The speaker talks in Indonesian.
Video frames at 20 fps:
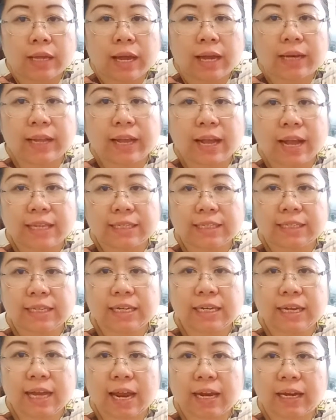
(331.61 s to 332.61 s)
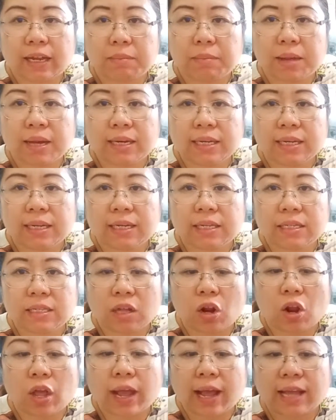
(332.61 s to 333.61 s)
Ada yang asin, ada yang manis.
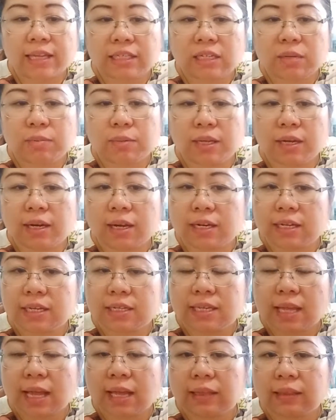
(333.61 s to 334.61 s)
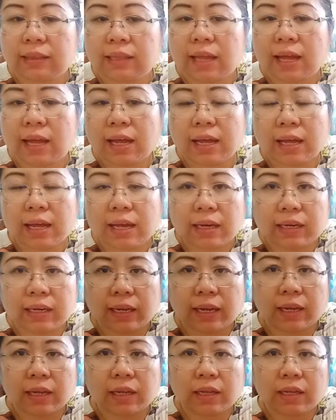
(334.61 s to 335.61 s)
Kalau yang asin biasanya dari santan
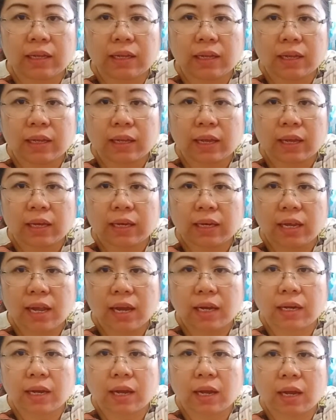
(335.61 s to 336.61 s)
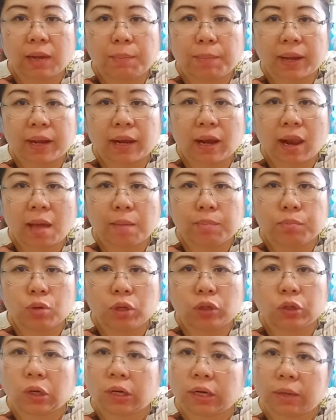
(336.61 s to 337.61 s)
ya, yang ini ada pakai labu
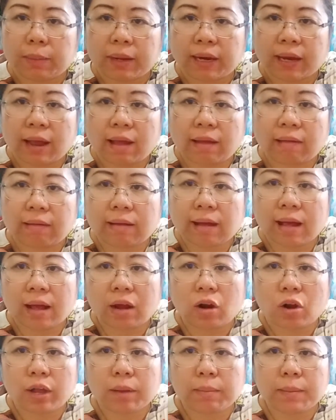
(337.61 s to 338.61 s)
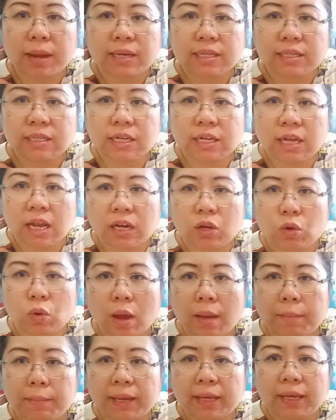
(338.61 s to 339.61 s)
atau kadang pakai nangka. Kalau yang manis ini dari
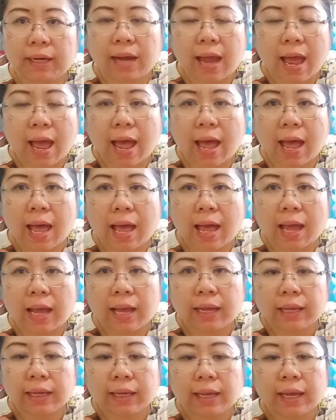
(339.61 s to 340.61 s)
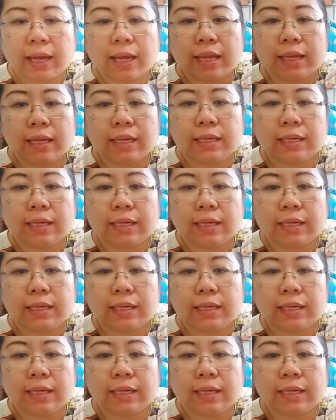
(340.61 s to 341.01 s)
gula merah, ya.